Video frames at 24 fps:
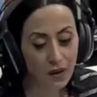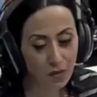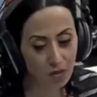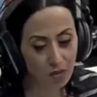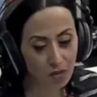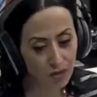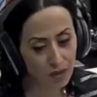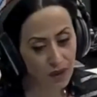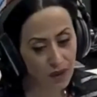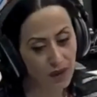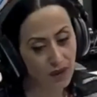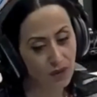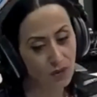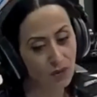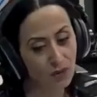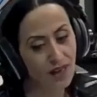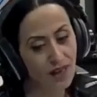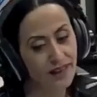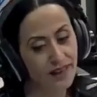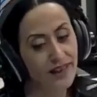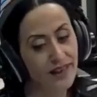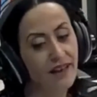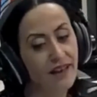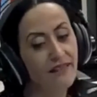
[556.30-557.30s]
Bundan
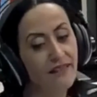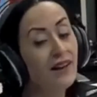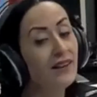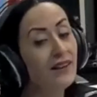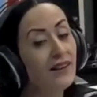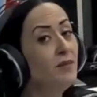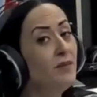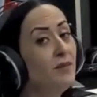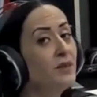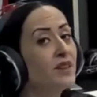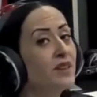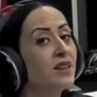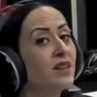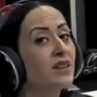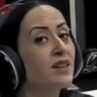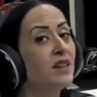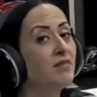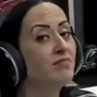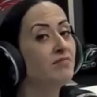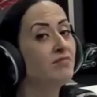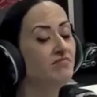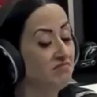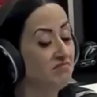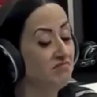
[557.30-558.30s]
kolay ne var demiş
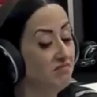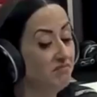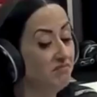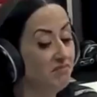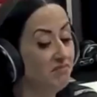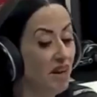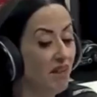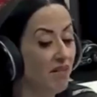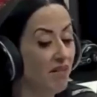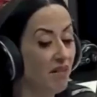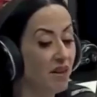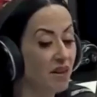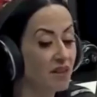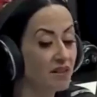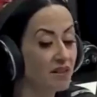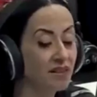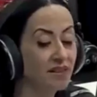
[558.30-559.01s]
adam. Ne var?